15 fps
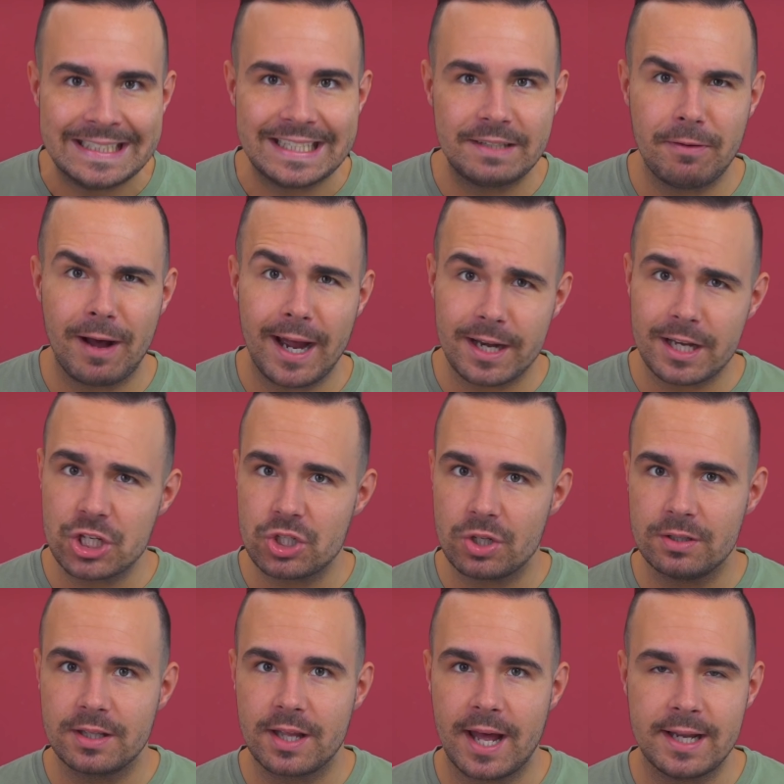Ich war eigentlich
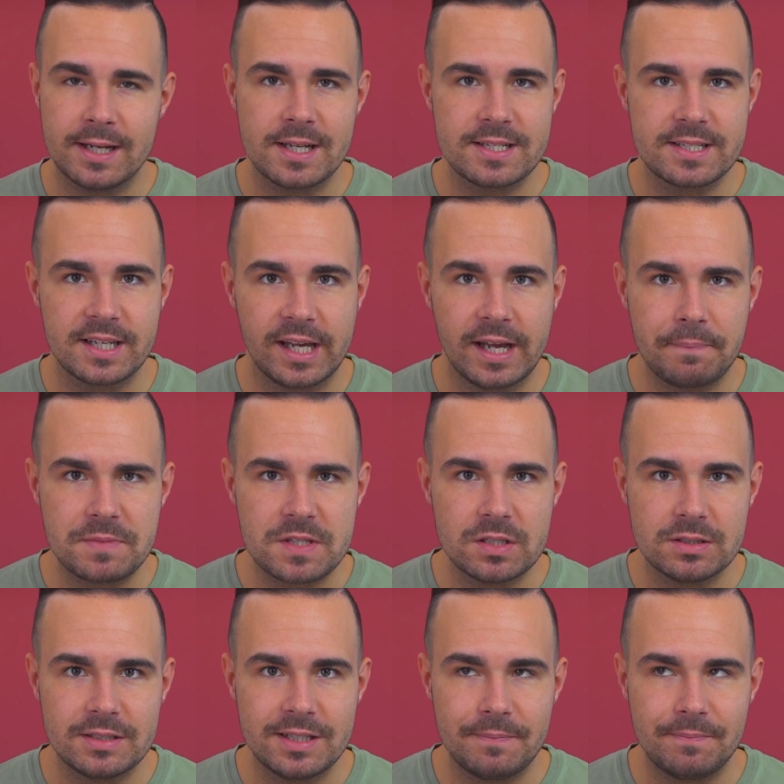schon dran, das Skript
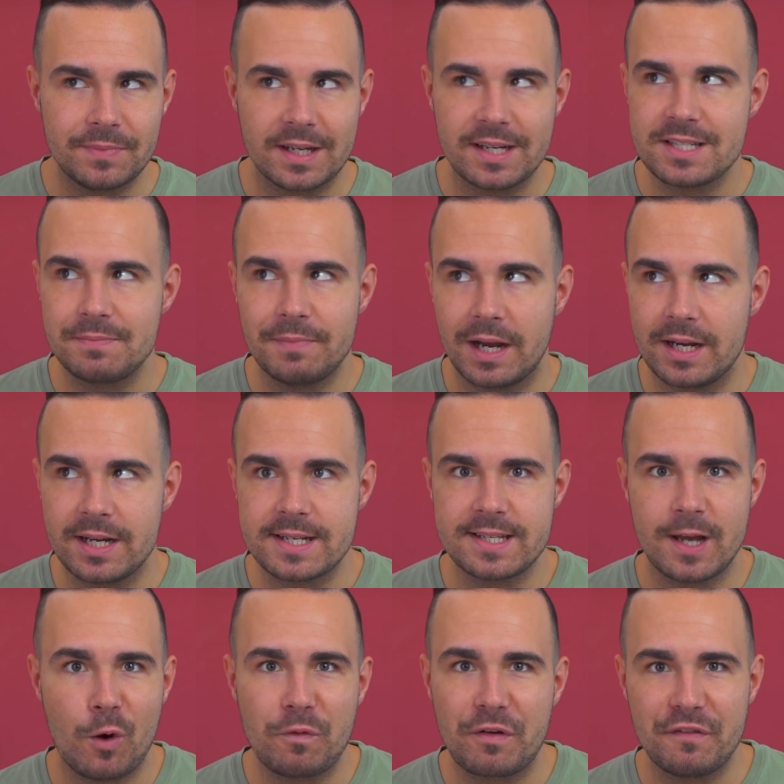zu tippen, dann ist mir allerdings
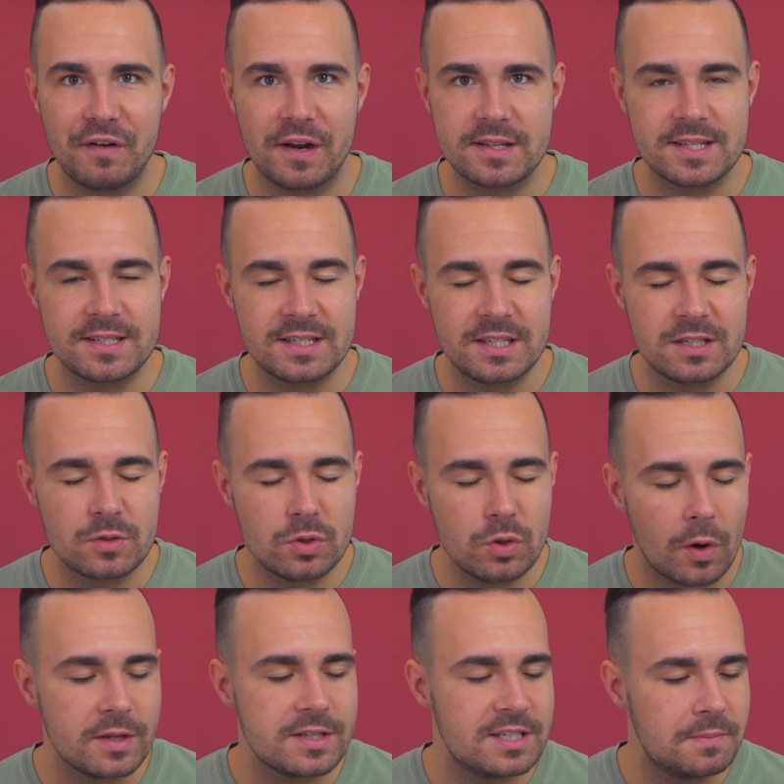aufgefallen, dass ich zu
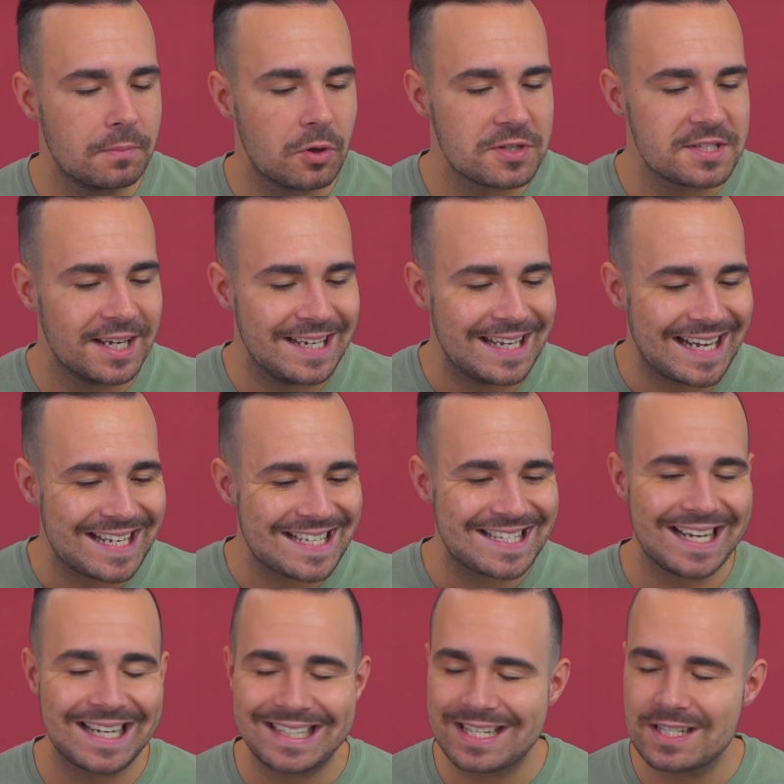90% Prozent
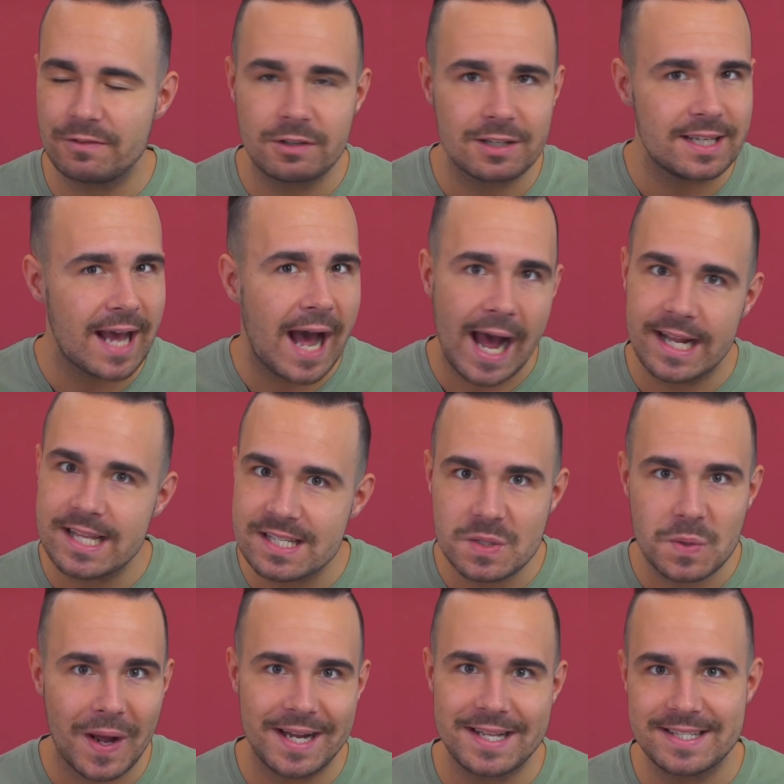exakt, also wirklich eins
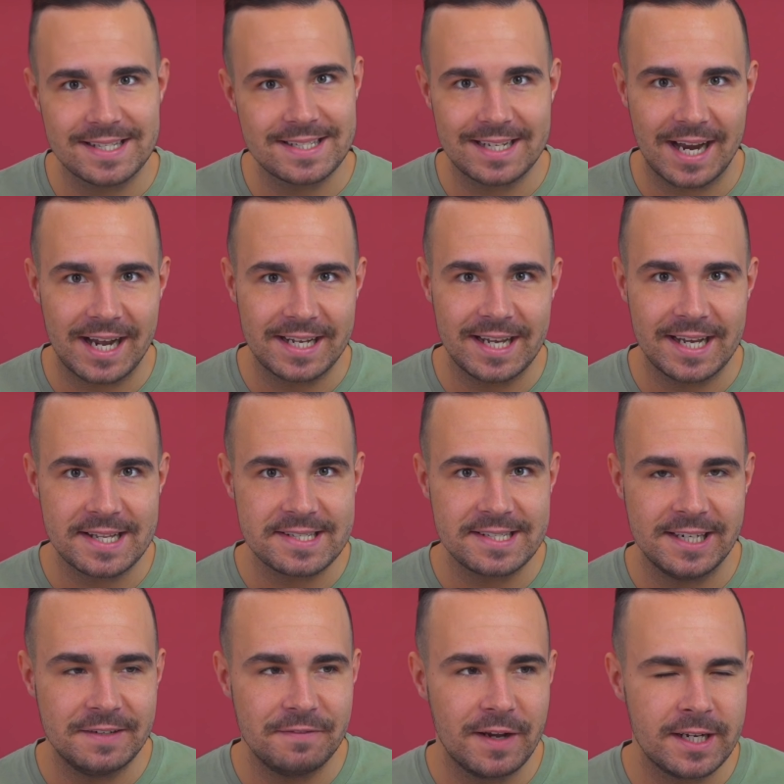zu eins das gleiche
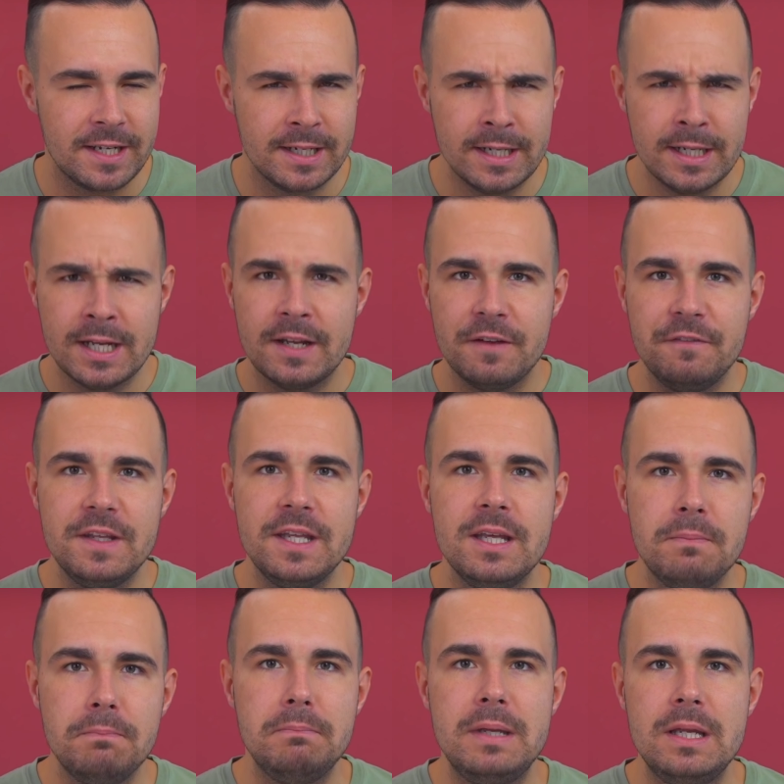erzählen werde wie
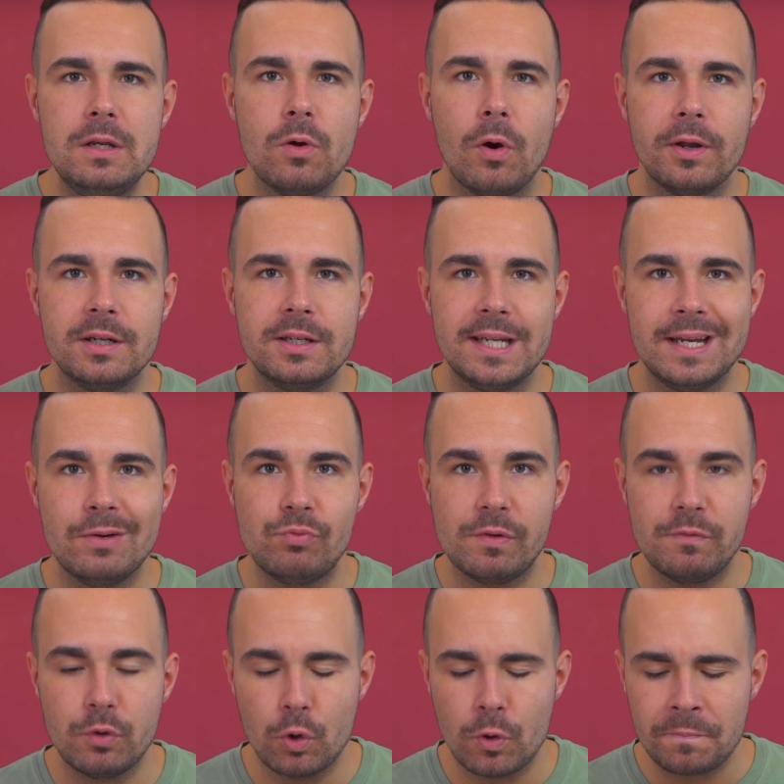im Mi 9T
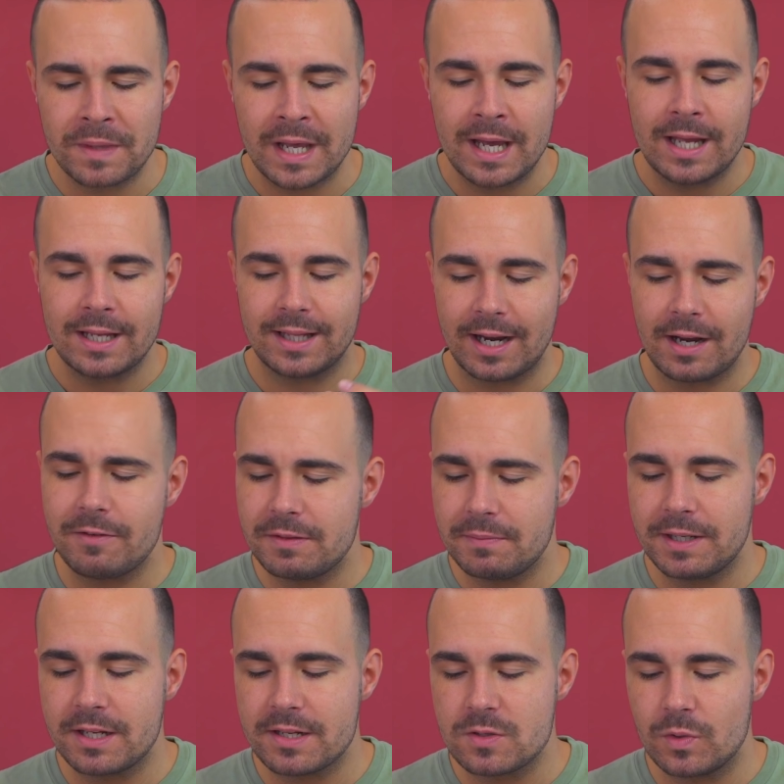Review. Dann habe ich
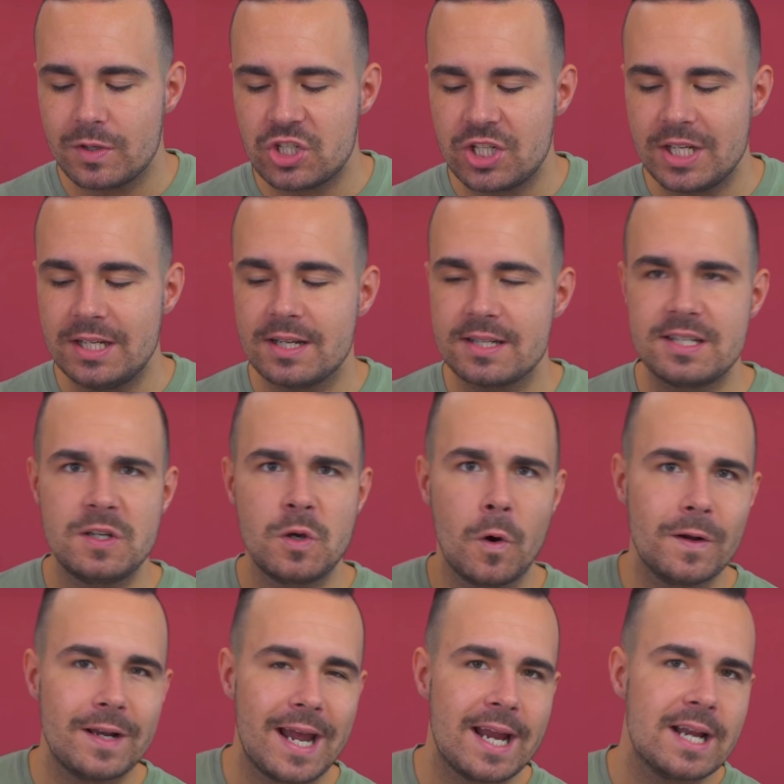mich dazu entschieden, dass ich
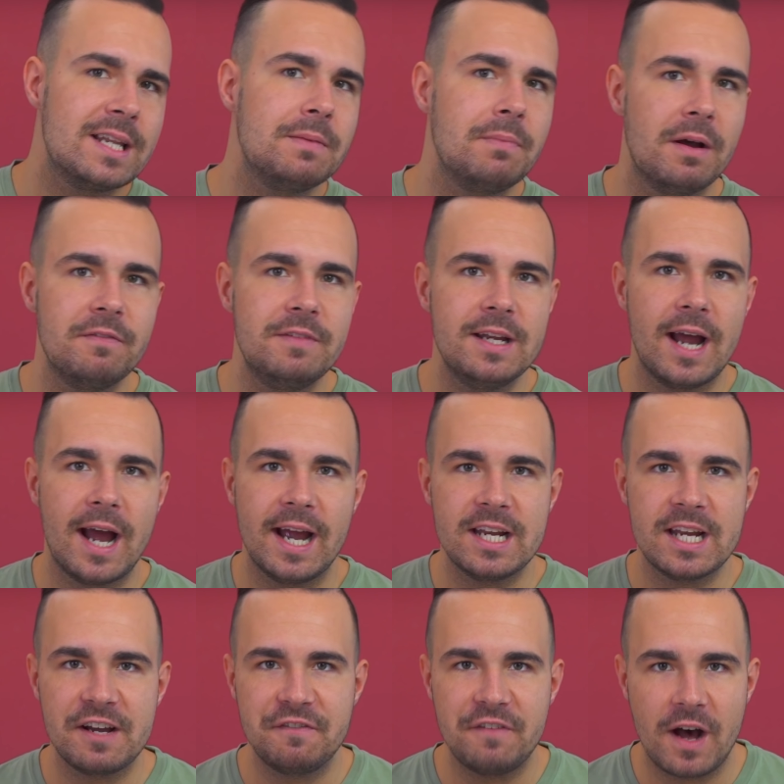heute endlich mal wieder
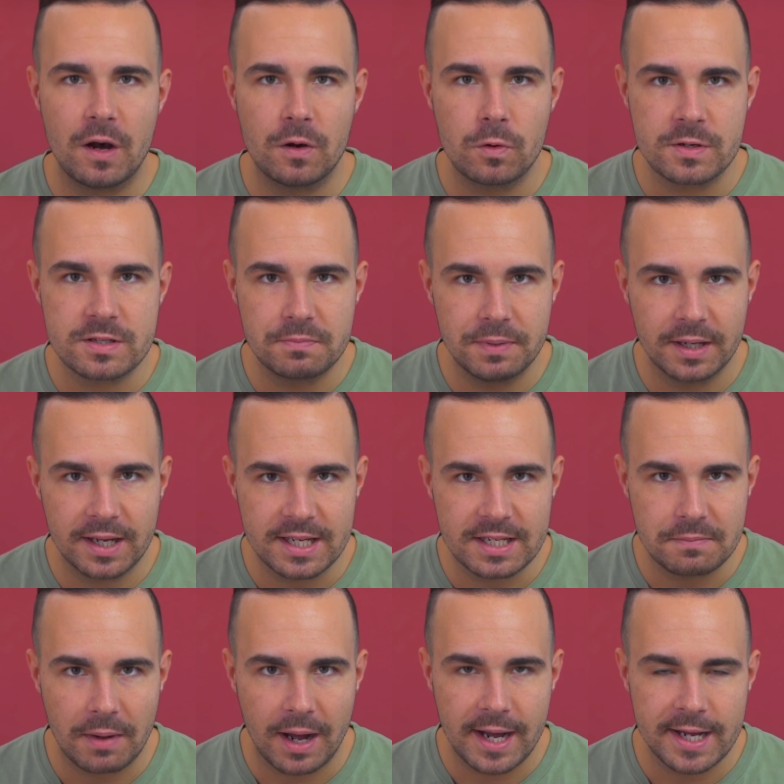einen
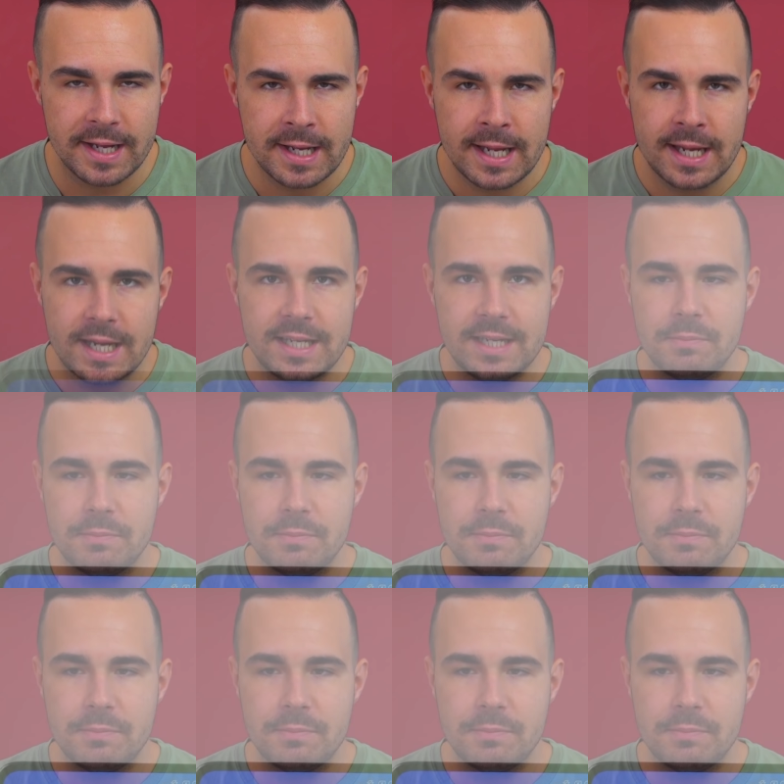Erfahrungsbericht mache, in